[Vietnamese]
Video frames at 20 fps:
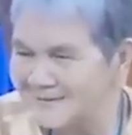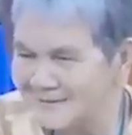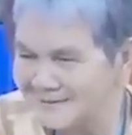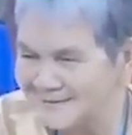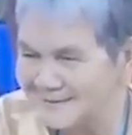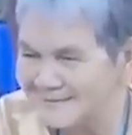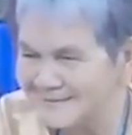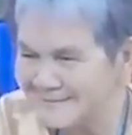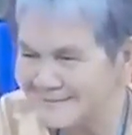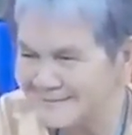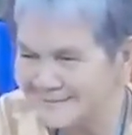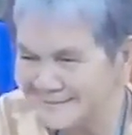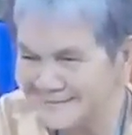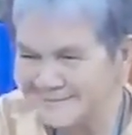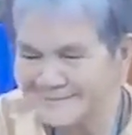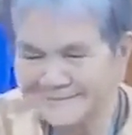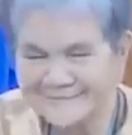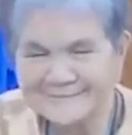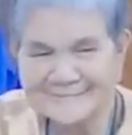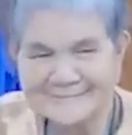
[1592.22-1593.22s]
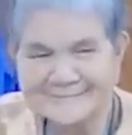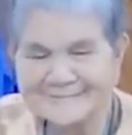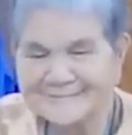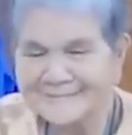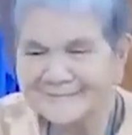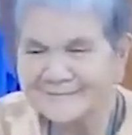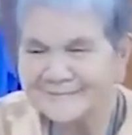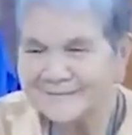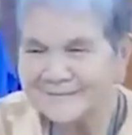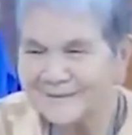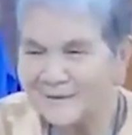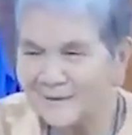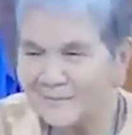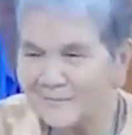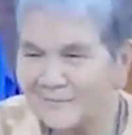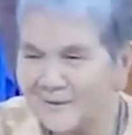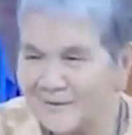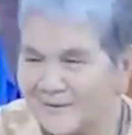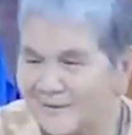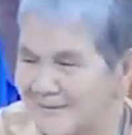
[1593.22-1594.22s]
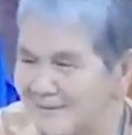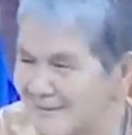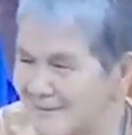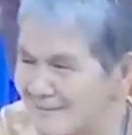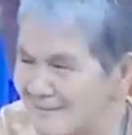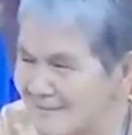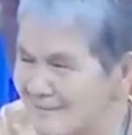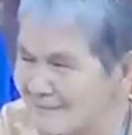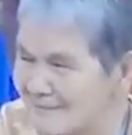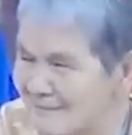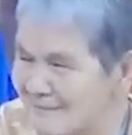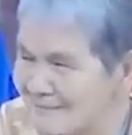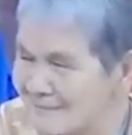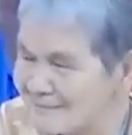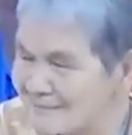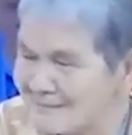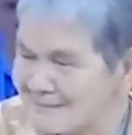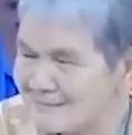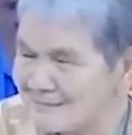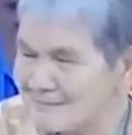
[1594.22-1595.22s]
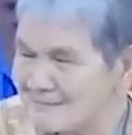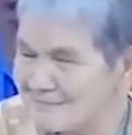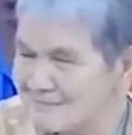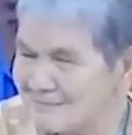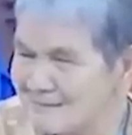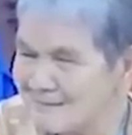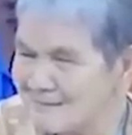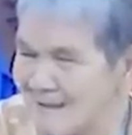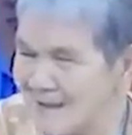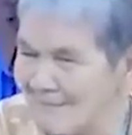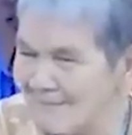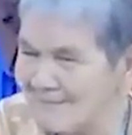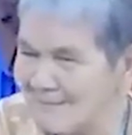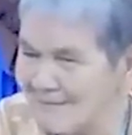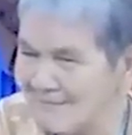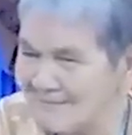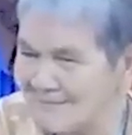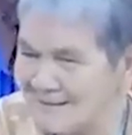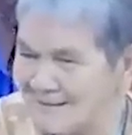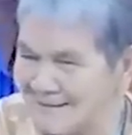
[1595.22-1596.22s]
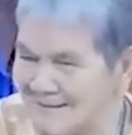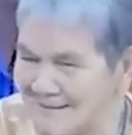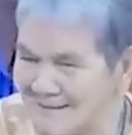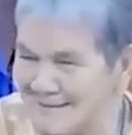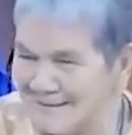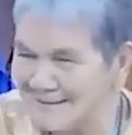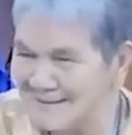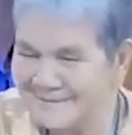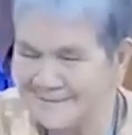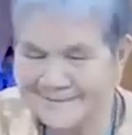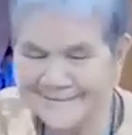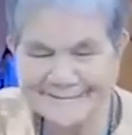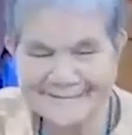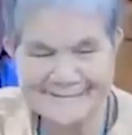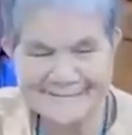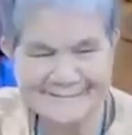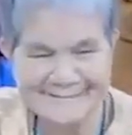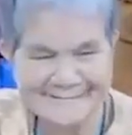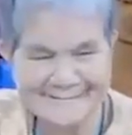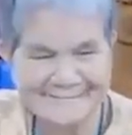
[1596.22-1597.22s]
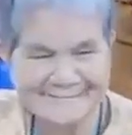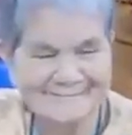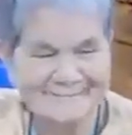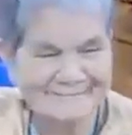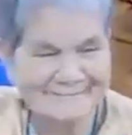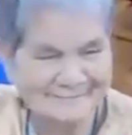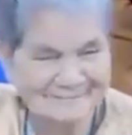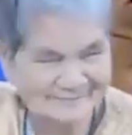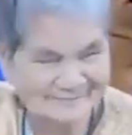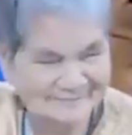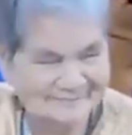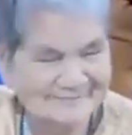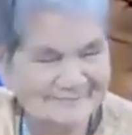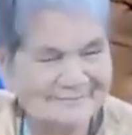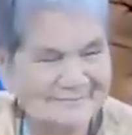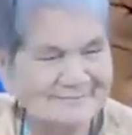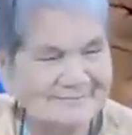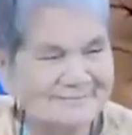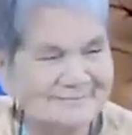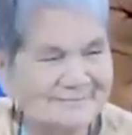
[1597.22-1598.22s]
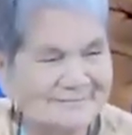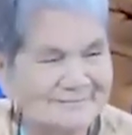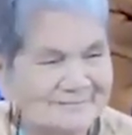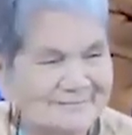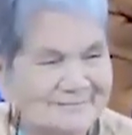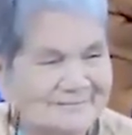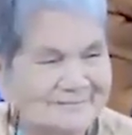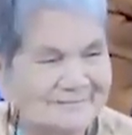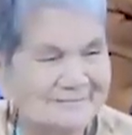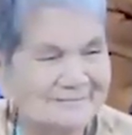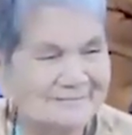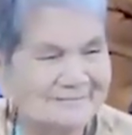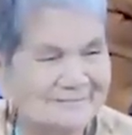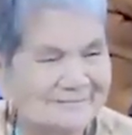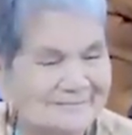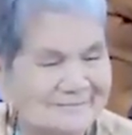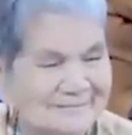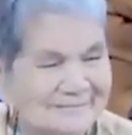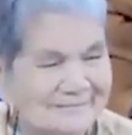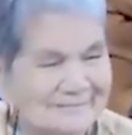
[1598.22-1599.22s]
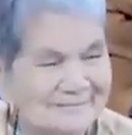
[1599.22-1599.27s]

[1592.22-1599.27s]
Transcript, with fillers: có những khi cái lời nó thật sự mà nói nó chỉ là quan hỷ thôi còn sống chừng nào thì kệ người ta nhưng mà mình nói